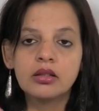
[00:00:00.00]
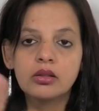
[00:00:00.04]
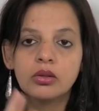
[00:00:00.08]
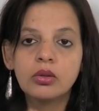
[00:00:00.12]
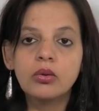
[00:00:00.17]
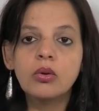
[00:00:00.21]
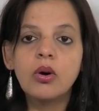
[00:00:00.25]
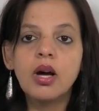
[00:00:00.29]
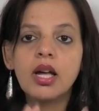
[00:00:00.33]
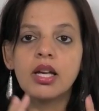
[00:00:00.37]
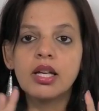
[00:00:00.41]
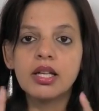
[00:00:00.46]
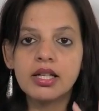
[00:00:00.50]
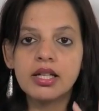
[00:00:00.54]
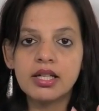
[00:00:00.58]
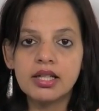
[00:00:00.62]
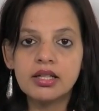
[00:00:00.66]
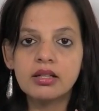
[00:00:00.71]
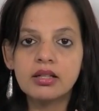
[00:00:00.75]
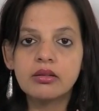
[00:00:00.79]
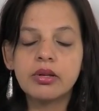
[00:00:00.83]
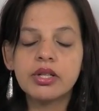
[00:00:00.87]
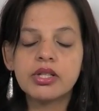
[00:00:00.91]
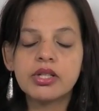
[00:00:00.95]
दो अलग
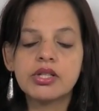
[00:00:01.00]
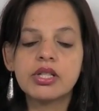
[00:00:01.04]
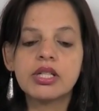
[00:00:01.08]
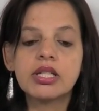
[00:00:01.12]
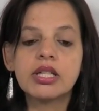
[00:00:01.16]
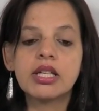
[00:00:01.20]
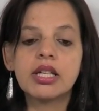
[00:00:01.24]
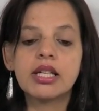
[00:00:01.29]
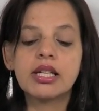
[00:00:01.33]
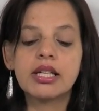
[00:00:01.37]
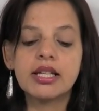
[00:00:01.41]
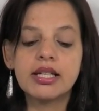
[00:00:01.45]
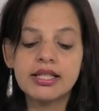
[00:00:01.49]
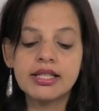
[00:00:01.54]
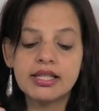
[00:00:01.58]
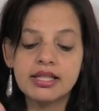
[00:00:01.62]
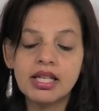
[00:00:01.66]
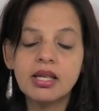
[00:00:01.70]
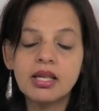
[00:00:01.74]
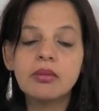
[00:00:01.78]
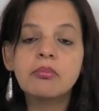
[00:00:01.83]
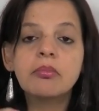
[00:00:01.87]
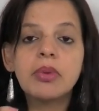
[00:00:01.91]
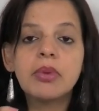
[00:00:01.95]
अलग क्वेश्चन के लिए
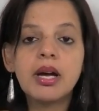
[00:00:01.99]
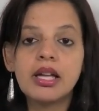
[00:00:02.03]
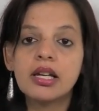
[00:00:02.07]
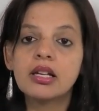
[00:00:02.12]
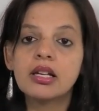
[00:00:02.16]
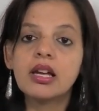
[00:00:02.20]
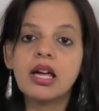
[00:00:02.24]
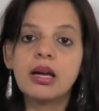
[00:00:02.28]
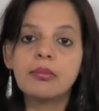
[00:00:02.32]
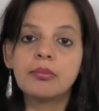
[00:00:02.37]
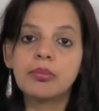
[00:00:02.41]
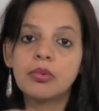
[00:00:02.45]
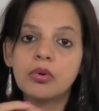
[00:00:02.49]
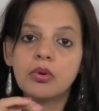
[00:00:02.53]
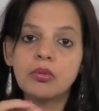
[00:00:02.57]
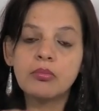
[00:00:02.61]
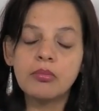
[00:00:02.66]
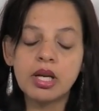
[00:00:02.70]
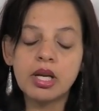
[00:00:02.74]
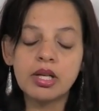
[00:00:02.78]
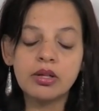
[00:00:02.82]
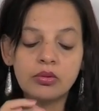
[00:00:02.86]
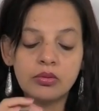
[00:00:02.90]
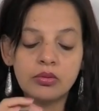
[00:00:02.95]
सेम पाइल आपको
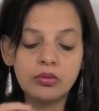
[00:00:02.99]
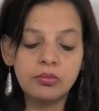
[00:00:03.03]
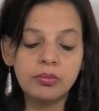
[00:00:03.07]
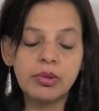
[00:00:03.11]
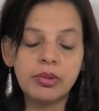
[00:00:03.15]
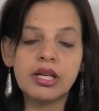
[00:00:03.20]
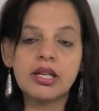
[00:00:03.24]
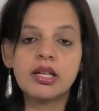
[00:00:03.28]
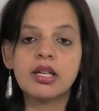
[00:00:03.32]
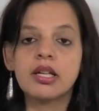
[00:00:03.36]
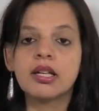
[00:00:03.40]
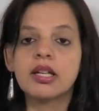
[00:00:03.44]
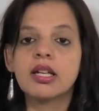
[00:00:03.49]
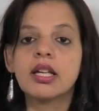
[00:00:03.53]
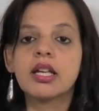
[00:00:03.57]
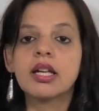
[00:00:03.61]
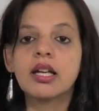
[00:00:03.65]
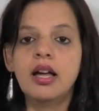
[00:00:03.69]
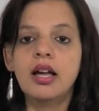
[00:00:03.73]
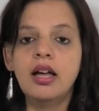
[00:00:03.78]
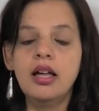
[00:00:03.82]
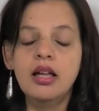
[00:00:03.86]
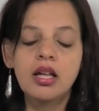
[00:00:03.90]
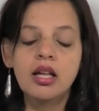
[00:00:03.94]
मन हो पिक करने
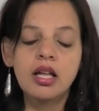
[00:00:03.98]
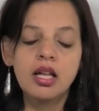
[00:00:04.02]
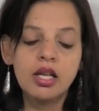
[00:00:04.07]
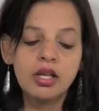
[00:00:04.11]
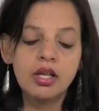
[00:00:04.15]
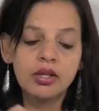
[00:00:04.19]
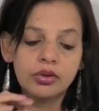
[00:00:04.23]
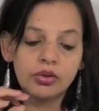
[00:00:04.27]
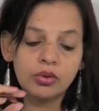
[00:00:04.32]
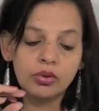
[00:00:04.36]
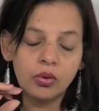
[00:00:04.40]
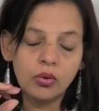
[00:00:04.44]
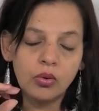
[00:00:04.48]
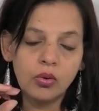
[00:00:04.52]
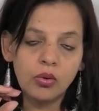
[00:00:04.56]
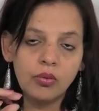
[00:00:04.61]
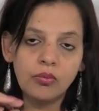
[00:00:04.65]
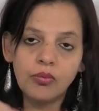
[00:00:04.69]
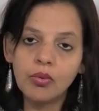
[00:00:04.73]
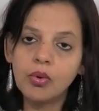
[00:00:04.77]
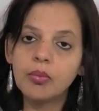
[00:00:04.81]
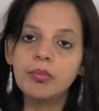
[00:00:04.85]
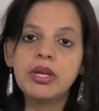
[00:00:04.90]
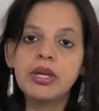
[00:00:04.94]
का तो
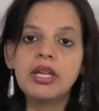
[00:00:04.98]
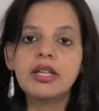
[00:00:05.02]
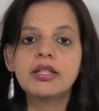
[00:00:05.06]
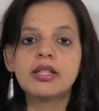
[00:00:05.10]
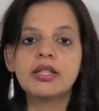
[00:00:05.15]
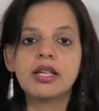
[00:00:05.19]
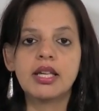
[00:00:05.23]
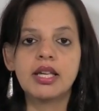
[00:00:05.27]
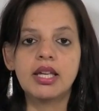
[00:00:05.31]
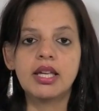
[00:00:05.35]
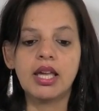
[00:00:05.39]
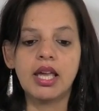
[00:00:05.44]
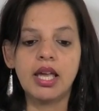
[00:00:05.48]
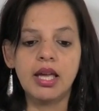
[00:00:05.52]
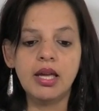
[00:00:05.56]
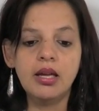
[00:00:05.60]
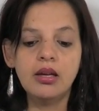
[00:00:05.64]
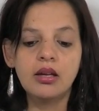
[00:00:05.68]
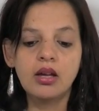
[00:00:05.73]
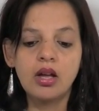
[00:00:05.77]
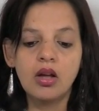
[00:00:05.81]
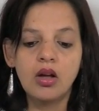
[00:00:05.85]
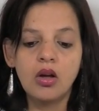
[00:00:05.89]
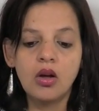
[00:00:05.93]
वो भी सही है
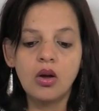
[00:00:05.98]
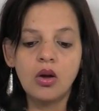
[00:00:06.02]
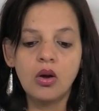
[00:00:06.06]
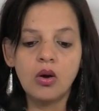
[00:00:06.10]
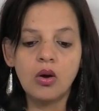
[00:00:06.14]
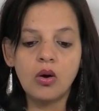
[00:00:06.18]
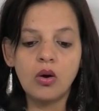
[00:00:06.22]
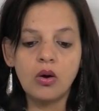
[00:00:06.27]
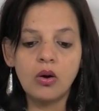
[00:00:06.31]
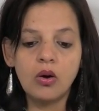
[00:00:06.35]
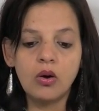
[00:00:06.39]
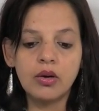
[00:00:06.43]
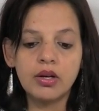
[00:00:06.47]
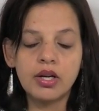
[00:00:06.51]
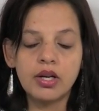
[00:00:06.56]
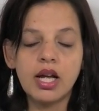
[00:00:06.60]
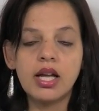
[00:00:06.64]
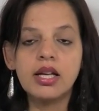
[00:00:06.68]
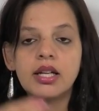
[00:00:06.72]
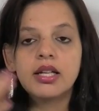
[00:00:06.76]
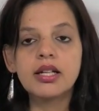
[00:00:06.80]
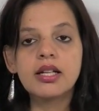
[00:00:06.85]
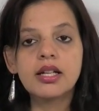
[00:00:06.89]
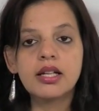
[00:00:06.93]
और
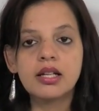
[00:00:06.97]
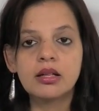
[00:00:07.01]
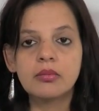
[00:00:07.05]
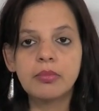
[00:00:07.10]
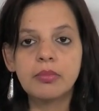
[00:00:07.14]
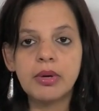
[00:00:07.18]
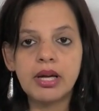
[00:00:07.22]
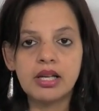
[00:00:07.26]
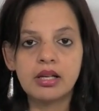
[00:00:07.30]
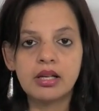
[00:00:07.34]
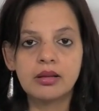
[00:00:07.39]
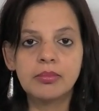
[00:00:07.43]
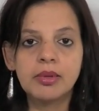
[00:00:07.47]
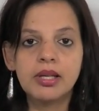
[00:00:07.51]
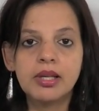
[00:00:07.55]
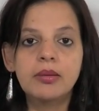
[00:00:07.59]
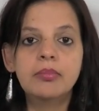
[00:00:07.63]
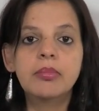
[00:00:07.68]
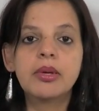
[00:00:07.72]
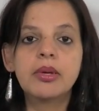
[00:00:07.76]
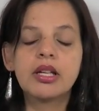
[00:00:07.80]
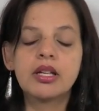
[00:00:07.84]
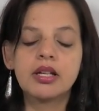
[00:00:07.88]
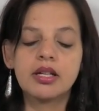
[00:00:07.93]
अलग अलग पाइल भी
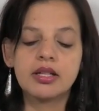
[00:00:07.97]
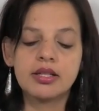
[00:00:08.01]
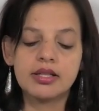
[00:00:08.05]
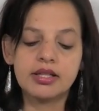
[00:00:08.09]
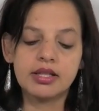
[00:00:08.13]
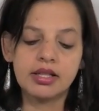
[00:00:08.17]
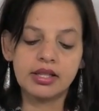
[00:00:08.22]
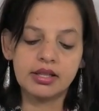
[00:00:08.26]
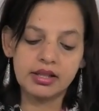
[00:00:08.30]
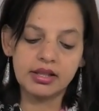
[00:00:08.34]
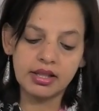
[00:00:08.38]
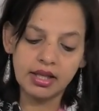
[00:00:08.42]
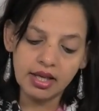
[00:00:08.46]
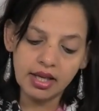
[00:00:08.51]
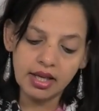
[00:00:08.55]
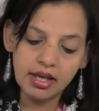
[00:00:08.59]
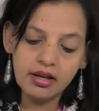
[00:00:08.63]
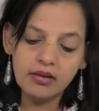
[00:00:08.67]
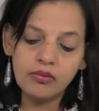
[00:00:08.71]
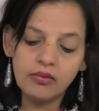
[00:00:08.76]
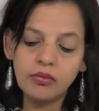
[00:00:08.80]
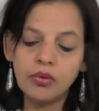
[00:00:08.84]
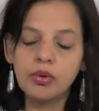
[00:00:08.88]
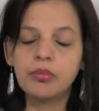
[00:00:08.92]
पिक कर सकते
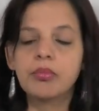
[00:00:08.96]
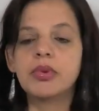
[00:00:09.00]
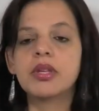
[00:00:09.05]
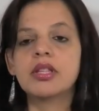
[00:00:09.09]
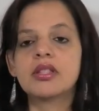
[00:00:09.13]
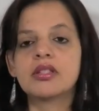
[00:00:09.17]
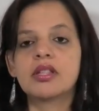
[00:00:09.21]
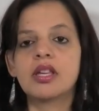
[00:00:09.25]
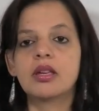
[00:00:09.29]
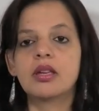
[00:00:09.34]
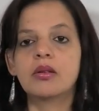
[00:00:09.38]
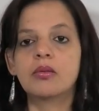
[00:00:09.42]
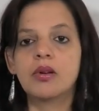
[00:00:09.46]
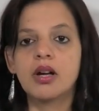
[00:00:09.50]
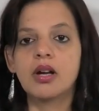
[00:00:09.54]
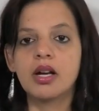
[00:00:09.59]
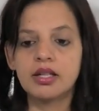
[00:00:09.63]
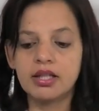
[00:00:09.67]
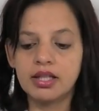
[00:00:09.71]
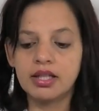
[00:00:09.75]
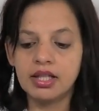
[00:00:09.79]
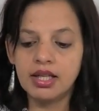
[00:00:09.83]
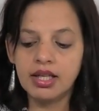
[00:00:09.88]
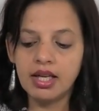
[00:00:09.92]
हैं वो भी सही होगा
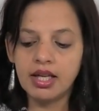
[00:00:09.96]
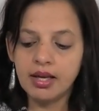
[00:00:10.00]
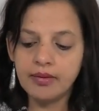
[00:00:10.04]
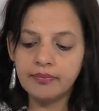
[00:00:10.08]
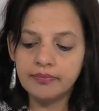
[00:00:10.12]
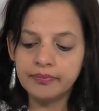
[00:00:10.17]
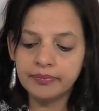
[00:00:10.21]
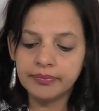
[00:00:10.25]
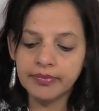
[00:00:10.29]
ठीक है